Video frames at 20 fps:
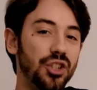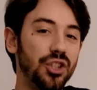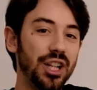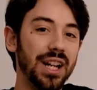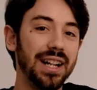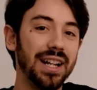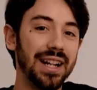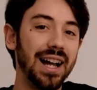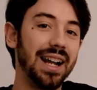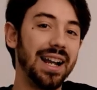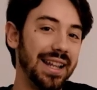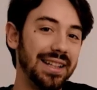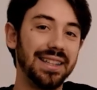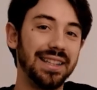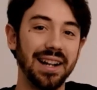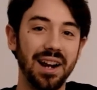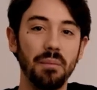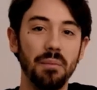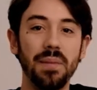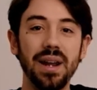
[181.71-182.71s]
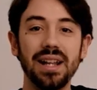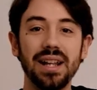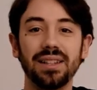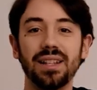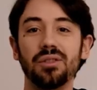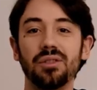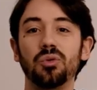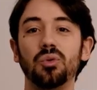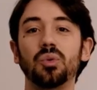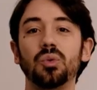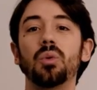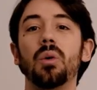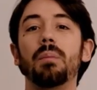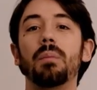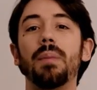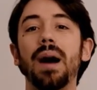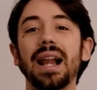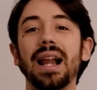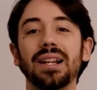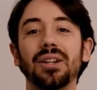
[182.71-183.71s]
in scena, letteralmente, sul
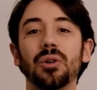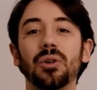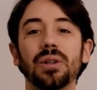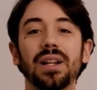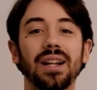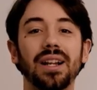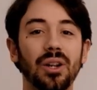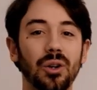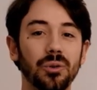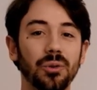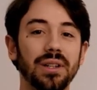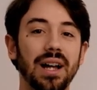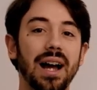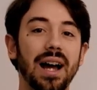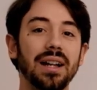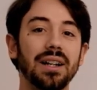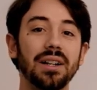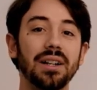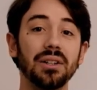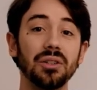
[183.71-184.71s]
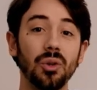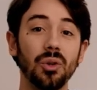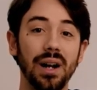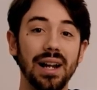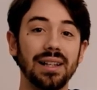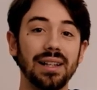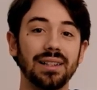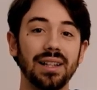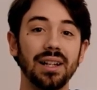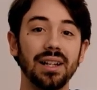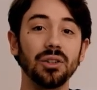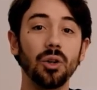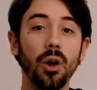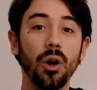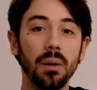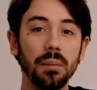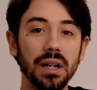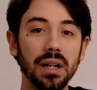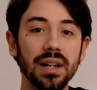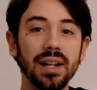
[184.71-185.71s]
suo palco del Klondike Doretta
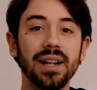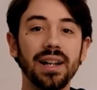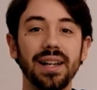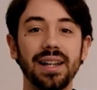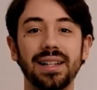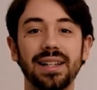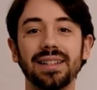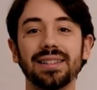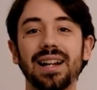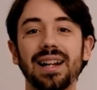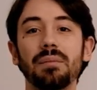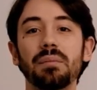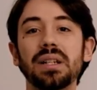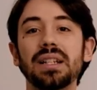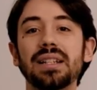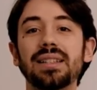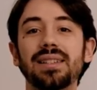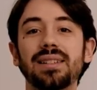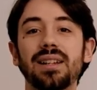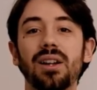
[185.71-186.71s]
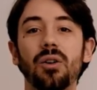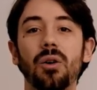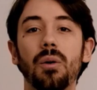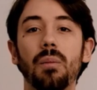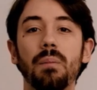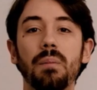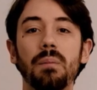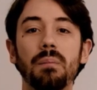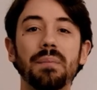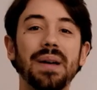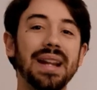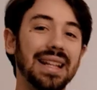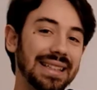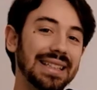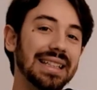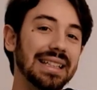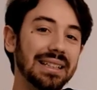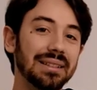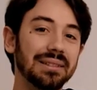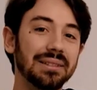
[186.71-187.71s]
Doremi ed entrambi iniziano
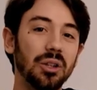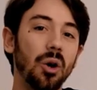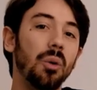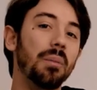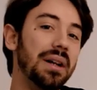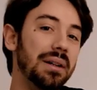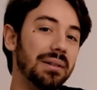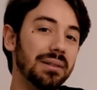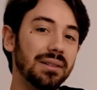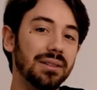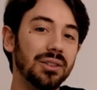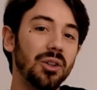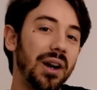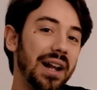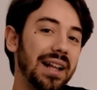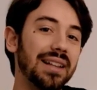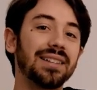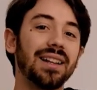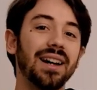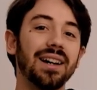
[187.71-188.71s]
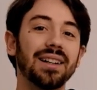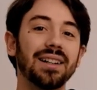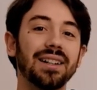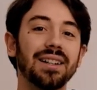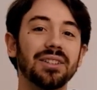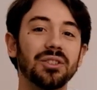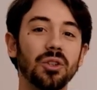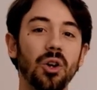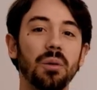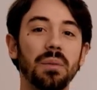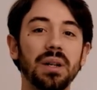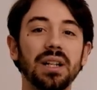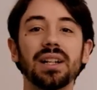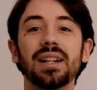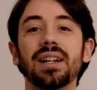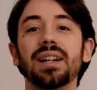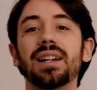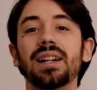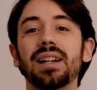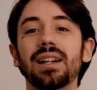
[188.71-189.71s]
per D, come Doretta,
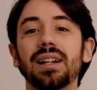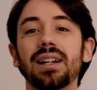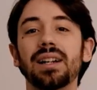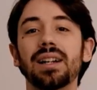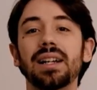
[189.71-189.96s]
Doremi.